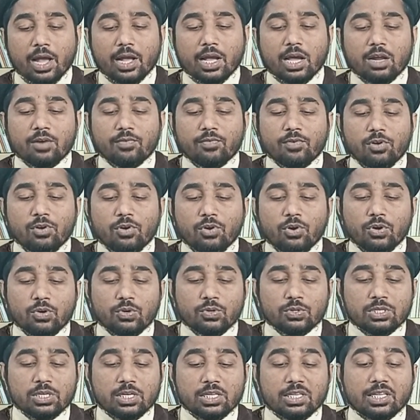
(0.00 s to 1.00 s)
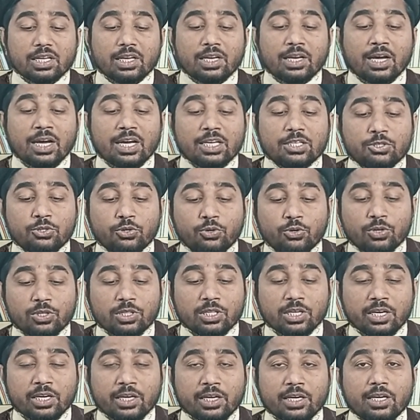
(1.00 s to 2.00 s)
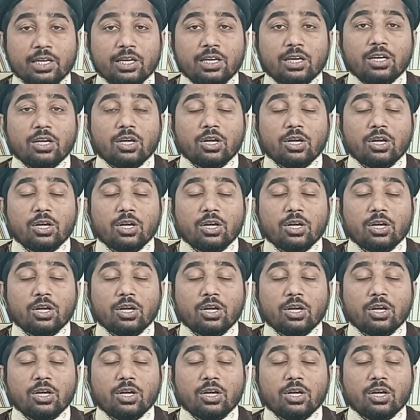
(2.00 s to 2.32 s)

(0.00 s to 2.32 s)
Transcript: अगर वो लोग उसे तनहा छोड़ दें